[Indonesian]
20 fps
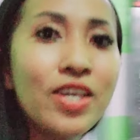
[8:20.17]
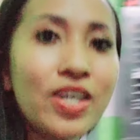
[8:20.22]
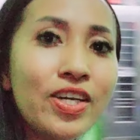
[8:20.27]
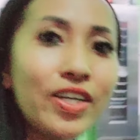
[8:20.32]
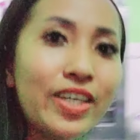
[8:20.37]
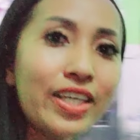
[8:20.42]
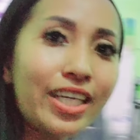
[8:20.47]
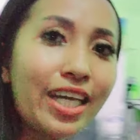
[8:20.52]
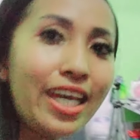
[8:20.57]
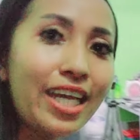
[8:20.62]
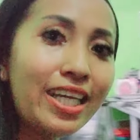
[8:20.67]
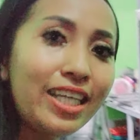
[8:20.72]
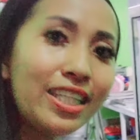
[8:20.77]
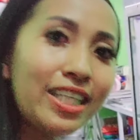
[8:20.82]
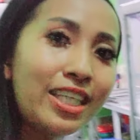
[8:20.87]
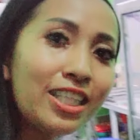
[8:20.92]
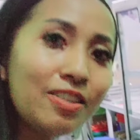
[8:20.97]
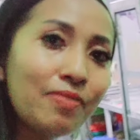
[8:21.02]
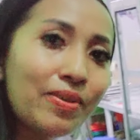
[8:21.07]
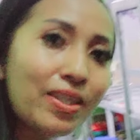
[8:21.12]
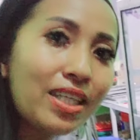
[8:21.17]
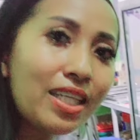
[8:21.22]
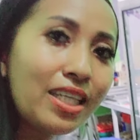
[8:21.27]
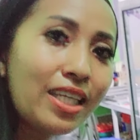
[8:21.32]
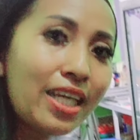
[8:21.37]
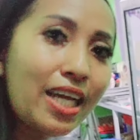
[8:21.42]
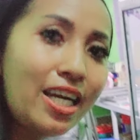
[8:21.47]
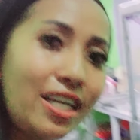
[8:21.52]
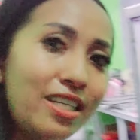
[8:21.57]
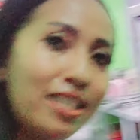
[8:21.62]
oke ini seperti ini
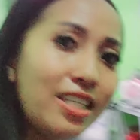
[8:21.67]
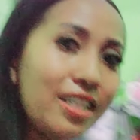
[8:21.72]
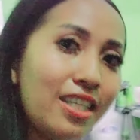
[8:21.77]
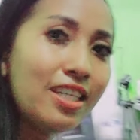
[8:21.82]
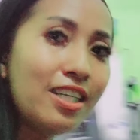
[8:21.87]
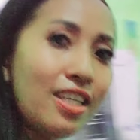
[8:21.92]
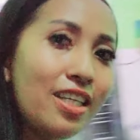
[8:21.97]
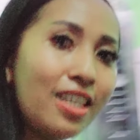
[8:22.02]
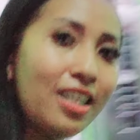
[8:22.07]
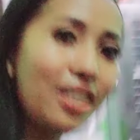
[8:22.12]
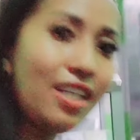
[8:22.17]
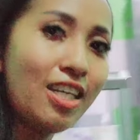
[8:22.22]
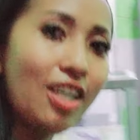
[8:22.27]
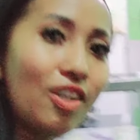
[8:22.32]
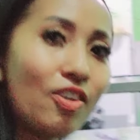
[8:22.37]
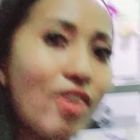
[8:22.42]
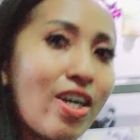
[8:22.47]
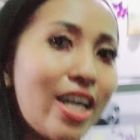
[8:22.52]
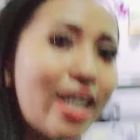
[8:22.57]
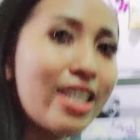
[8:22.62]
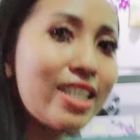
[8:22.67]
ya ruangan